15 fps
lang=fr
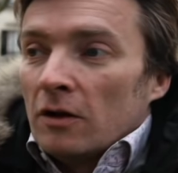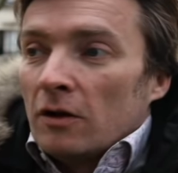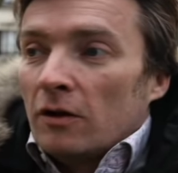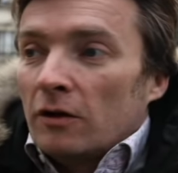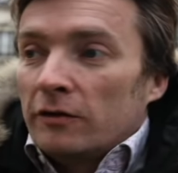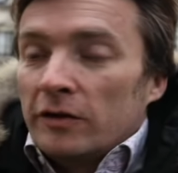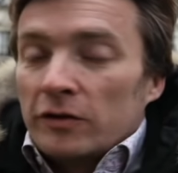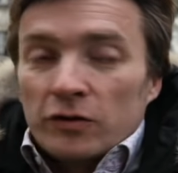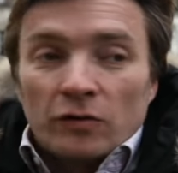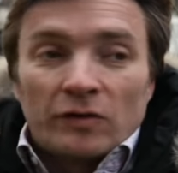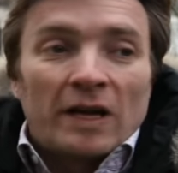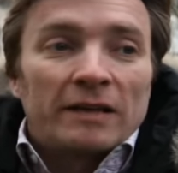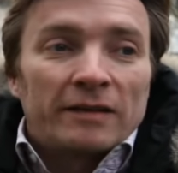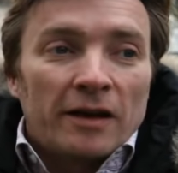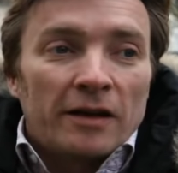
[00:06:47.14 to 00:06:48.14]
Euh, des gens
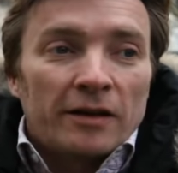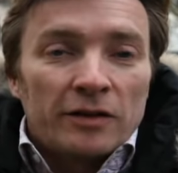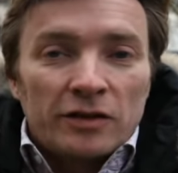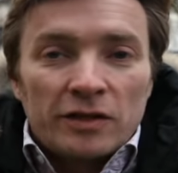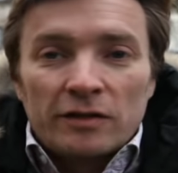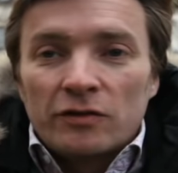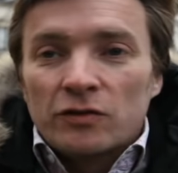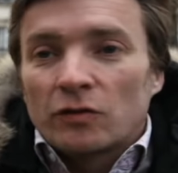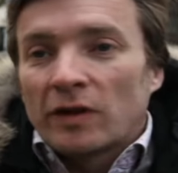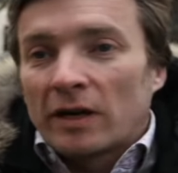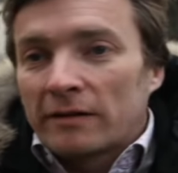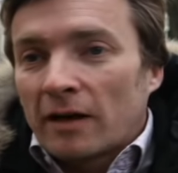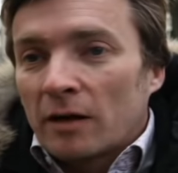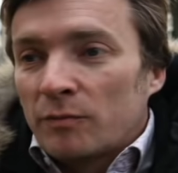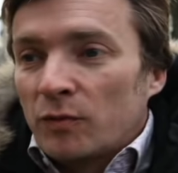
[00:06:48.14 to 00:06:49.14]
très très riches et des gens très
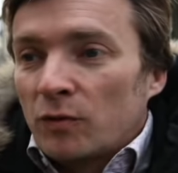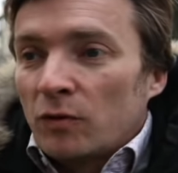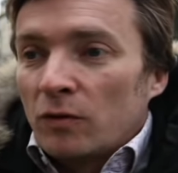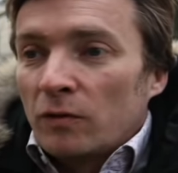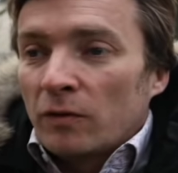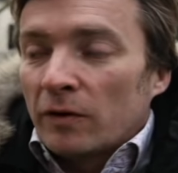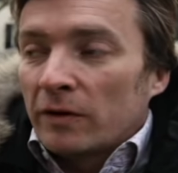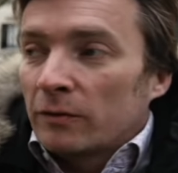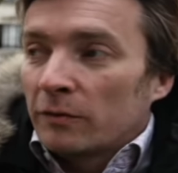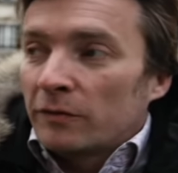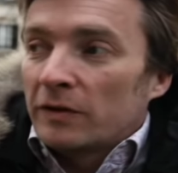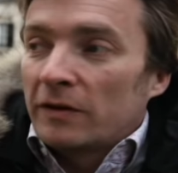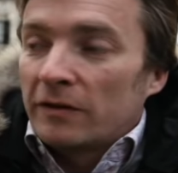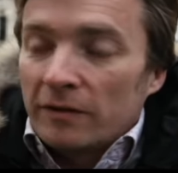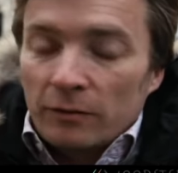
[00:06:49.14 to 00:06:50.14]
très pauvres, ils ont
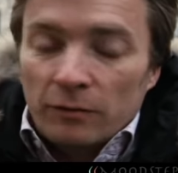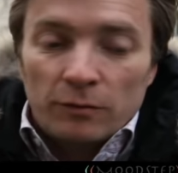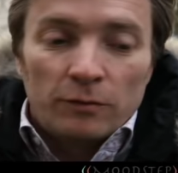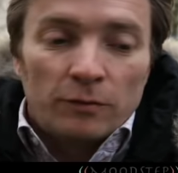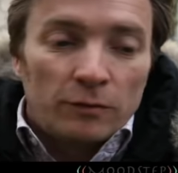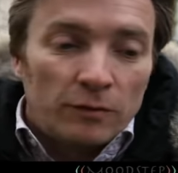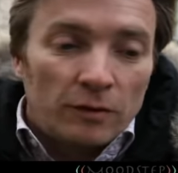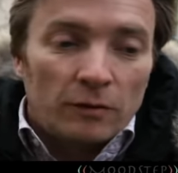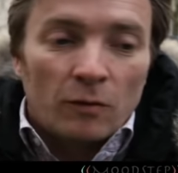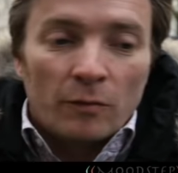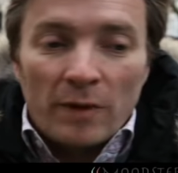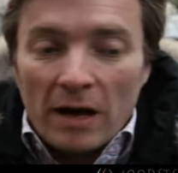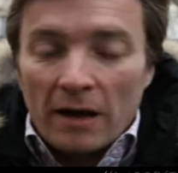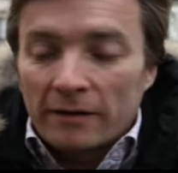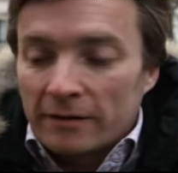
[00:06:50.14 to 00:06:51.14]
fait des études
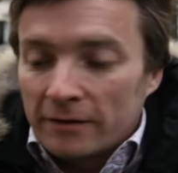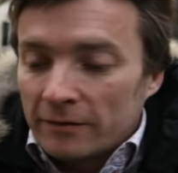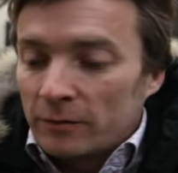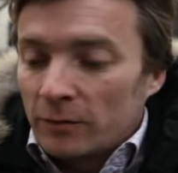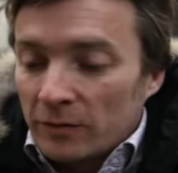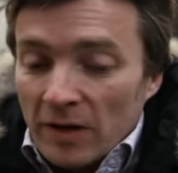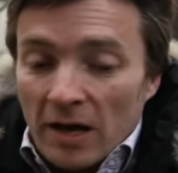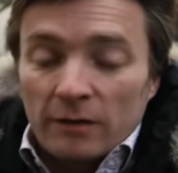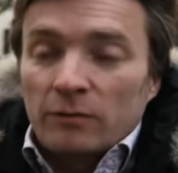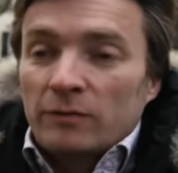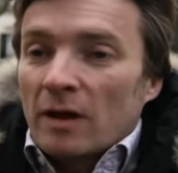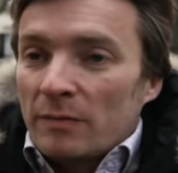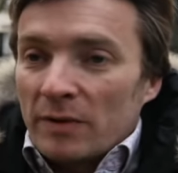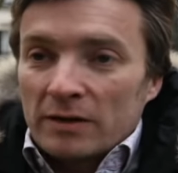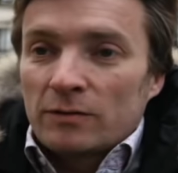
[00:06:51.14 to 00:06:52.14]
comparatives et tout ça, et tu
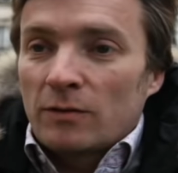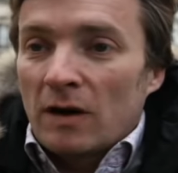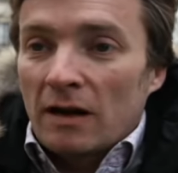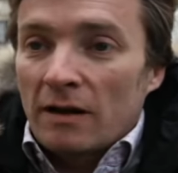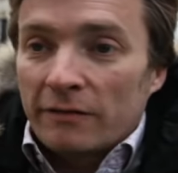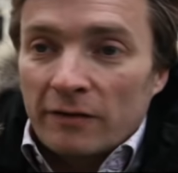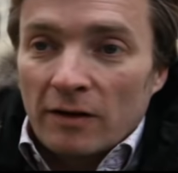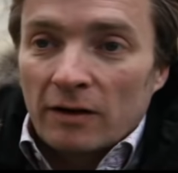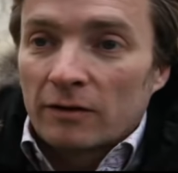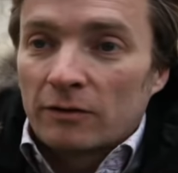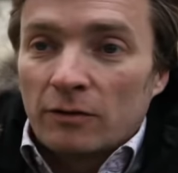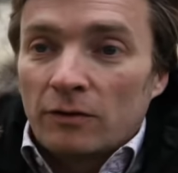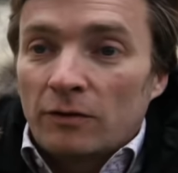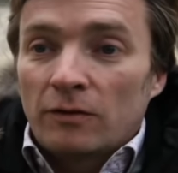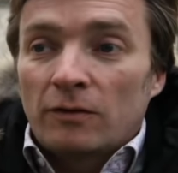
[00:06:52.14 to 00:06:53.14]
t'aperçois à la fin
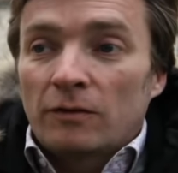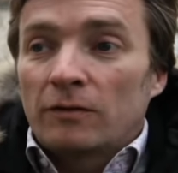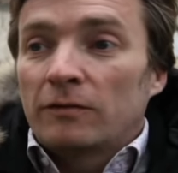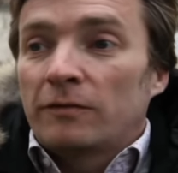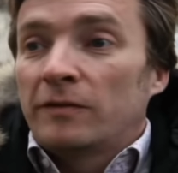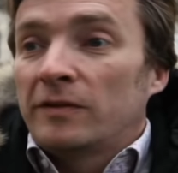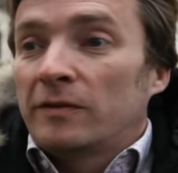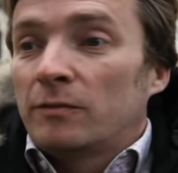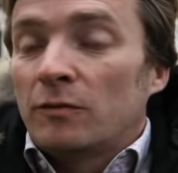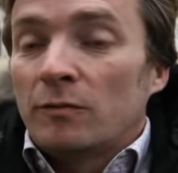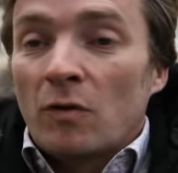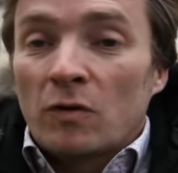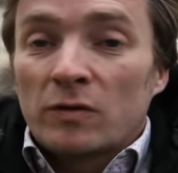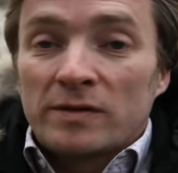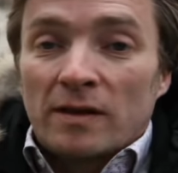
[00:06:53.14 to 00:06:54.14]
que
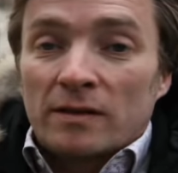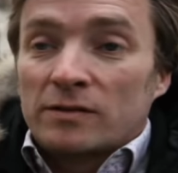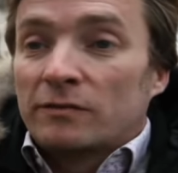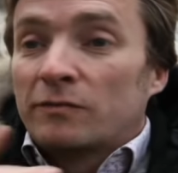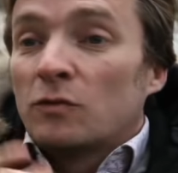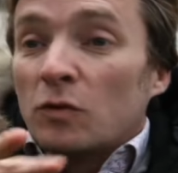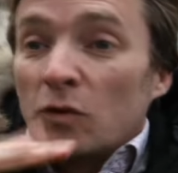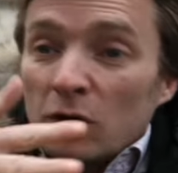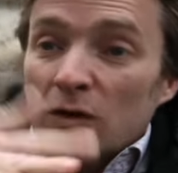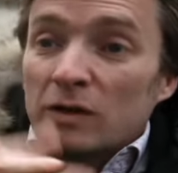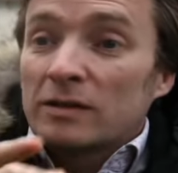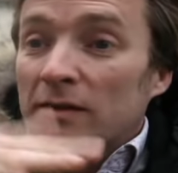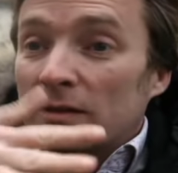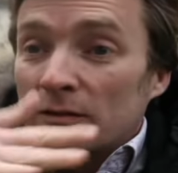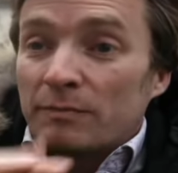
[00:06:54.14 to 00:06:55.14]
visiblement ça se vaut,
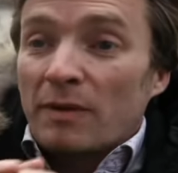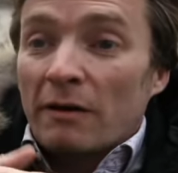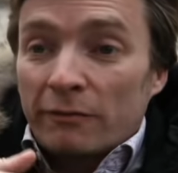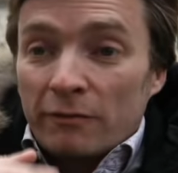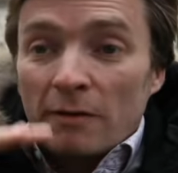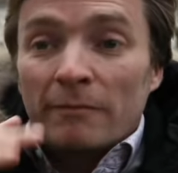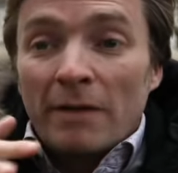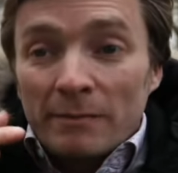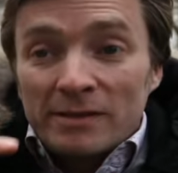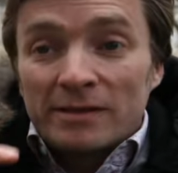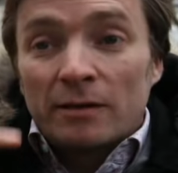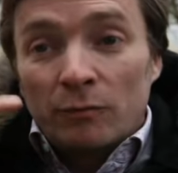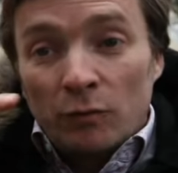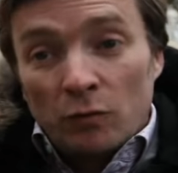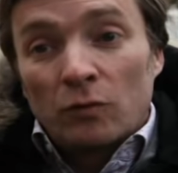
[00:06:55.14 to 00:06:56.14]
parfois même
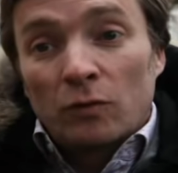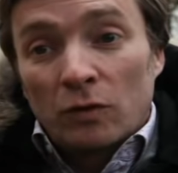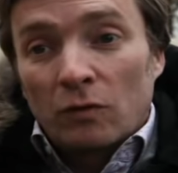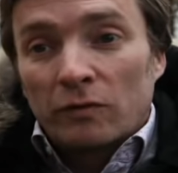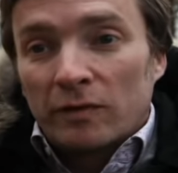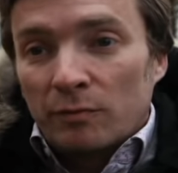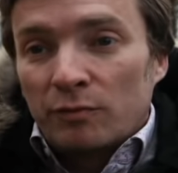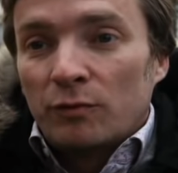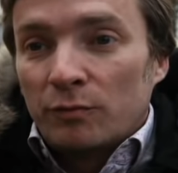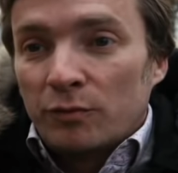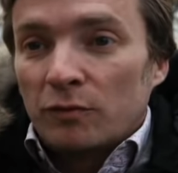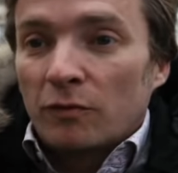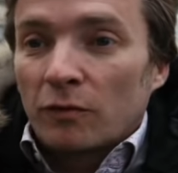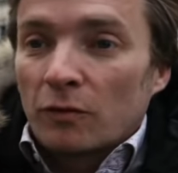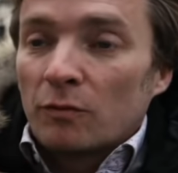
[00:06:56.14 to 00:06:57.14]
c'est mieux quand tu es plus
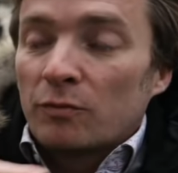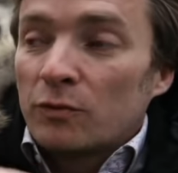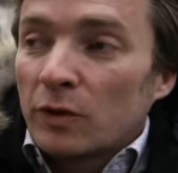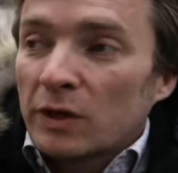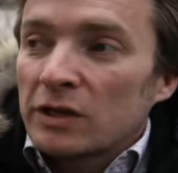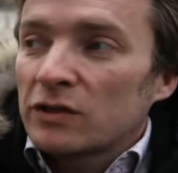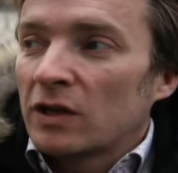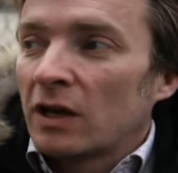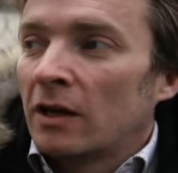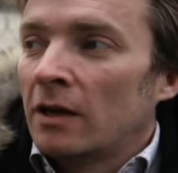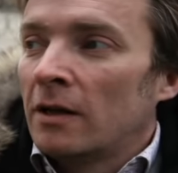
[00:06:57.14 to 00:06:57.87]
pauvre que plus riche.